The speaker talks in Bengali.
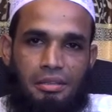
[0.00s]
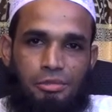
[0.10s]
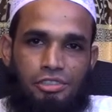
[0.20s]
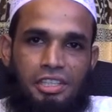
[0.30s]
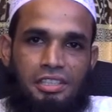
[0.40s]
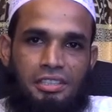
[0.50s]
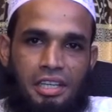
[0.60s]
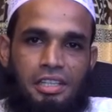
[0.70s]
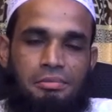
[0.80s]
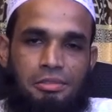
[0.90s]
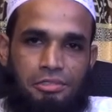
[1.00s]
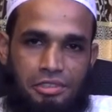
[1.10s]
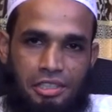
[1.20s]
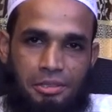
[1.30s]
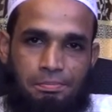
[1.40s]
মুসনাদের দাইলামির
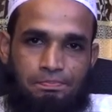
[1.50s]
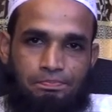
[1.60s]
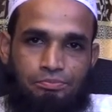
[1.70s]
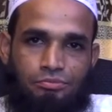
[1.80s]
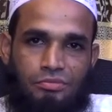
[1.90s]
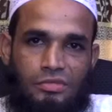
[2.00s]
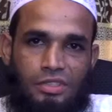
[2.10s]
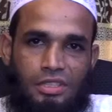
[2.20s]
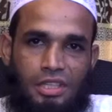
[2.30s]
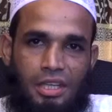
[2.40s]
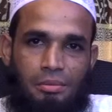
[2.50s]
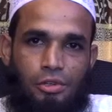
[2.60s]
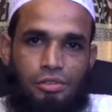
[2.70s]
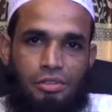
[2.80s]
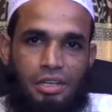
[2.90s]
মধ্যে
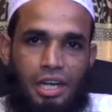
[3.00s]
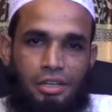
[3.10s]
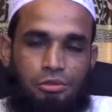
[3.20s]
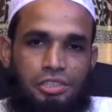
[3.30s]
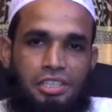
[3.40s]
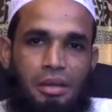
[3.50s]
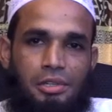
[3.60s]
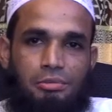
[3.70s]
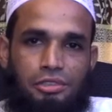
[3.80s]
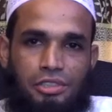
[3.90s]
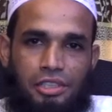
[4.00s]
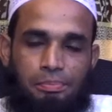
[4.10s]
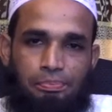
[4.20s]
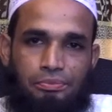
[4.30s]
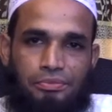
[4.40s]
এবং আরও কিতাবের মধ্যে
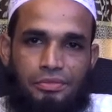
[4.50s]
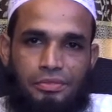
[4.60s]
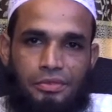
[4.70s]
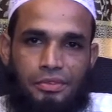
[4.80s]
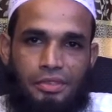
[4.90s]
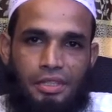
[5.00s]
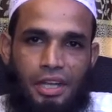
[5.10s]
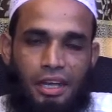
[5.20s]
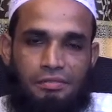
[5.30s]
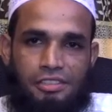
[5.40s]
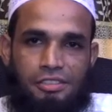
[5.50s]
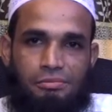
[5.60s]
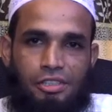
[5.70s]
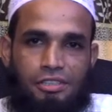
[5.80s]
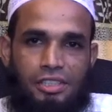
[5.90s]
হাফেজ
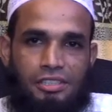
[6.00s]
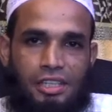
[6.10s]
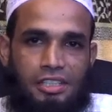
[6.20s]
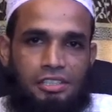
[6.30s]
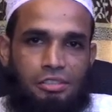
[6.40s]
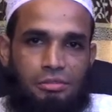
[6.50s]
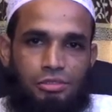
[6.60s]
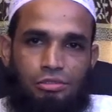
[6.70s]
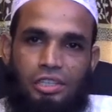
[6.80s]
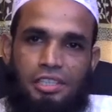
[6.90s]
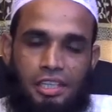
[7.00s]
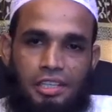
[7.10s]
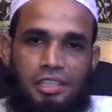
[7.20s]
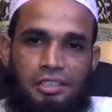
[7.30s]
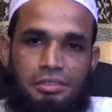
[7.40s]
ইবন হাজার আসকালানী রহমতুল্লাহি
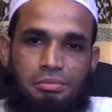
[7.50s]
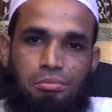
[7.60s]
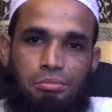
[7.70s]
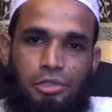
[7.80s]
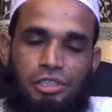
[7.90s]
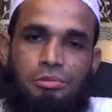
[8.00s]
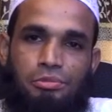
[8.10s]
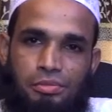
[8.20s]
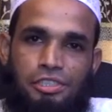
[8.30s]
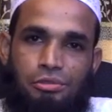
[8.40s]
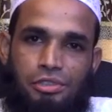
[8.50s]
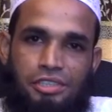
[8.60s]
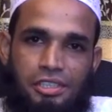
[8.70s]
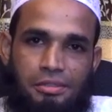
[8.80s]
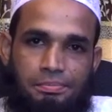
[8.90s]
আলাই মতামত পেশ
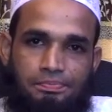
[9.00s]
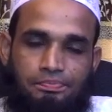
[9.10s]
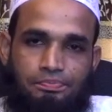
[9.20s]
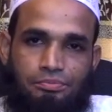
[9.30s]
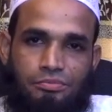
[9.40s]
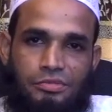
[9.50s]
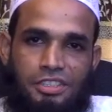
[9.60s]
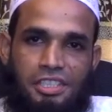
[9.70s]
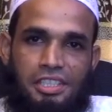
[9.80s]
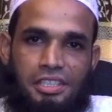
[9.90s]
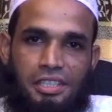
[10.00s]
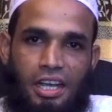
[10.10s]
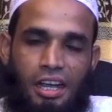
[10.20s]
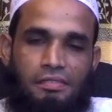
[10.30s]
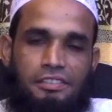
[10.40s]
করেছেন যিনি
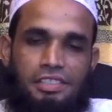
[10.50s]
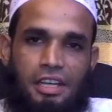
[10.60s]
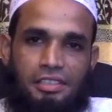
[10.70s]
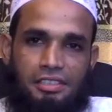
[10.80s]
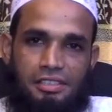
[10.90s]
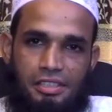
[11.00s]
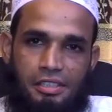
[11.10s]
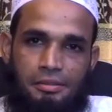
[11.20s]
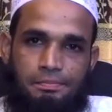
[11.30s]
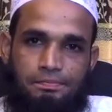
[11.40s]
হাফেজ হাদিস ছিলেন